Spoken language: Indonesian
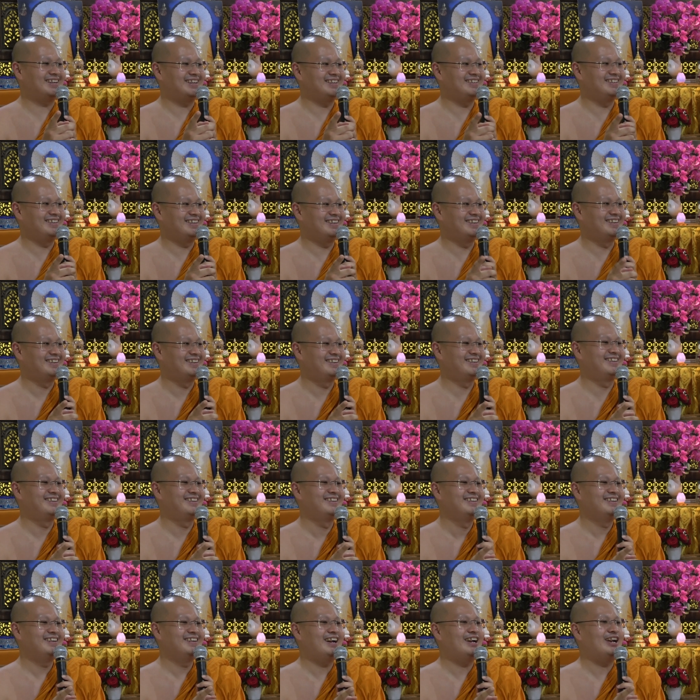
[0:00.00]
katanya
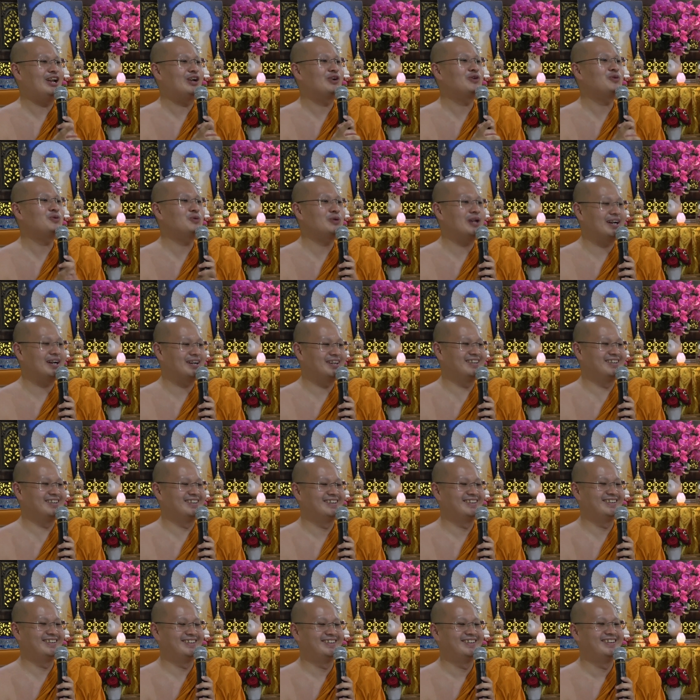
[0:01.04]
ada yang kurang
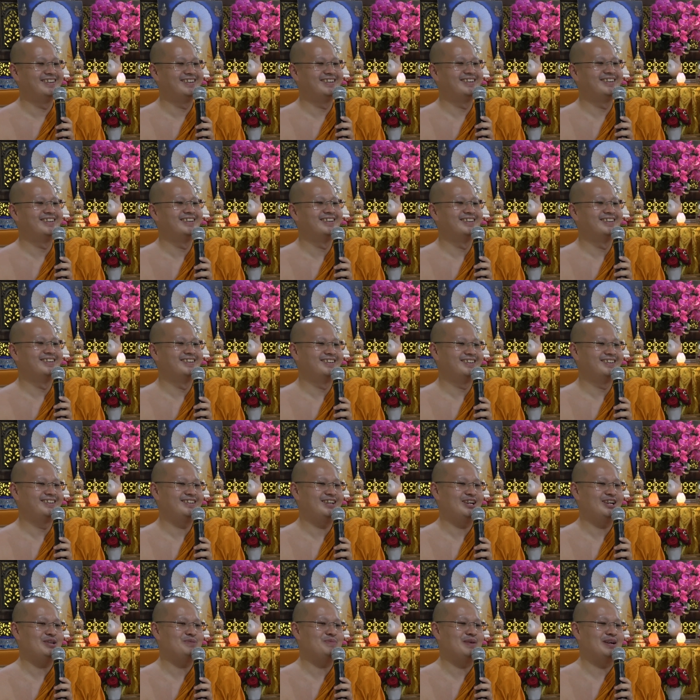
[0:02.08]

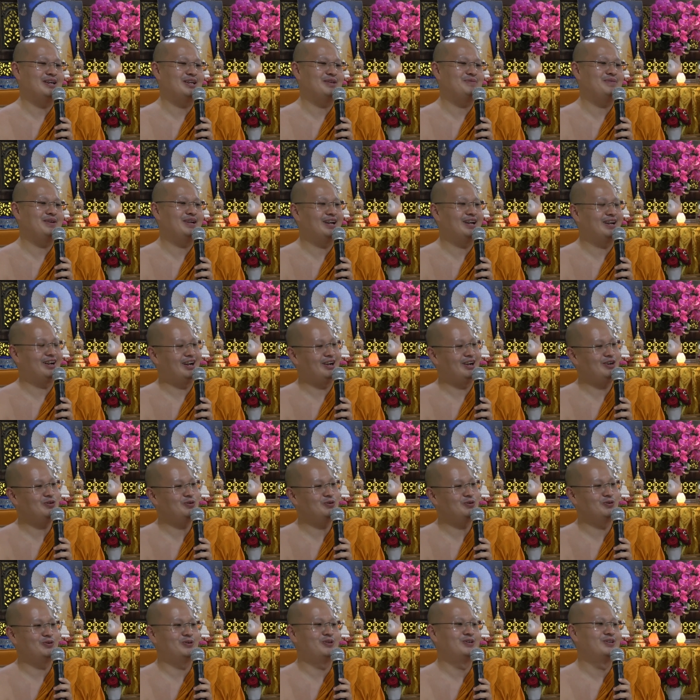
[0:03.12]
jadi Bante bilang
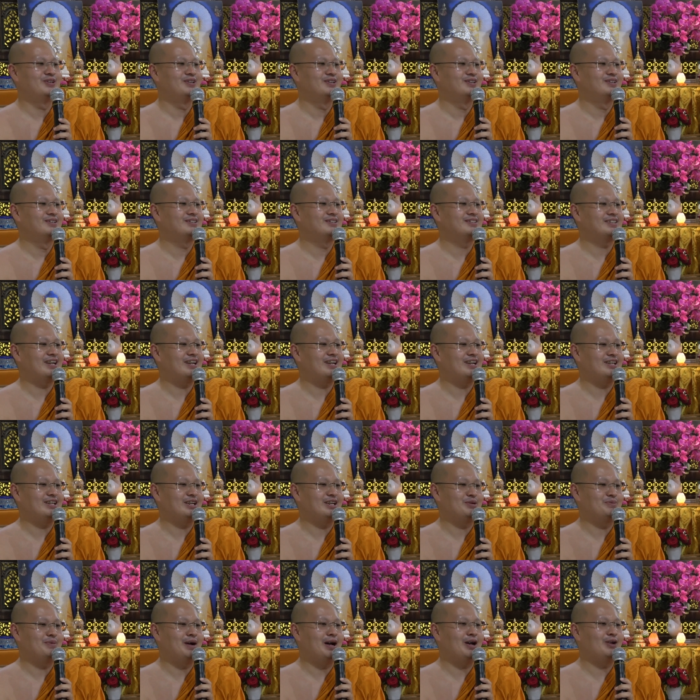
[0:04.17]
aduh saya
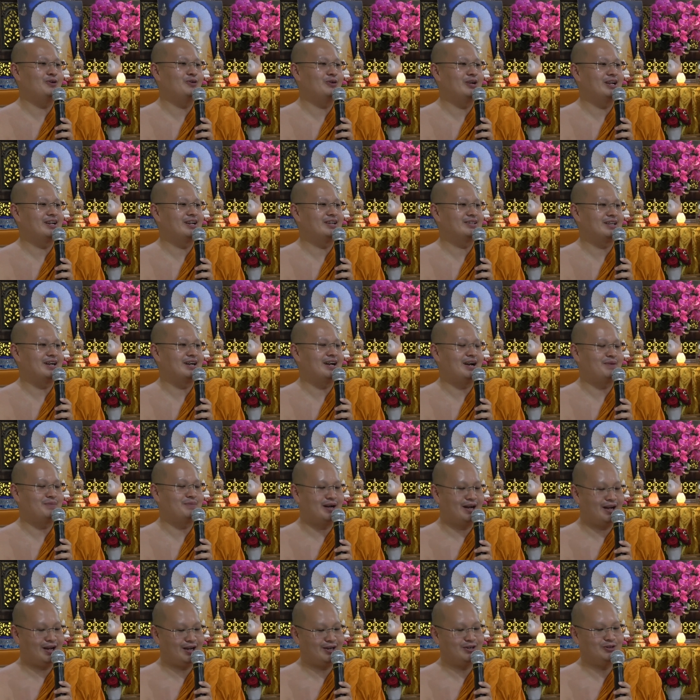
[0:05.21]
jadi malu dari
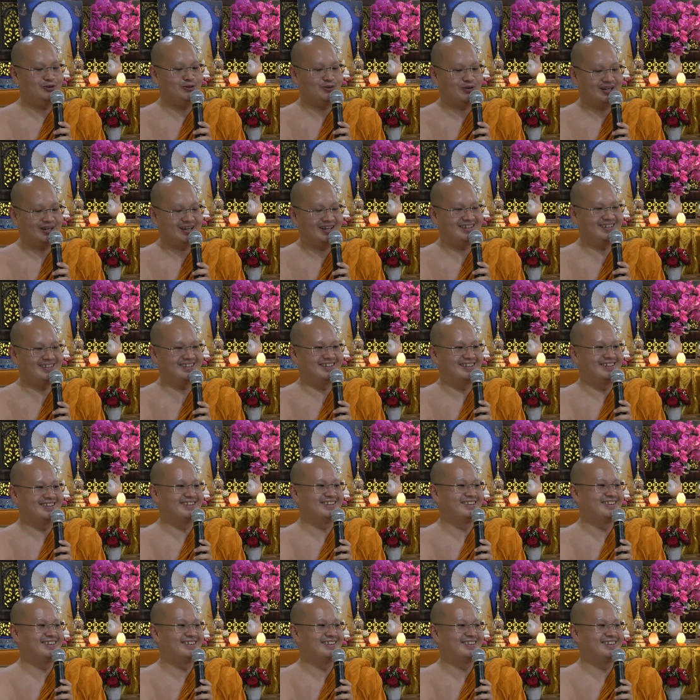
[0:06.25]
sama hantu katanya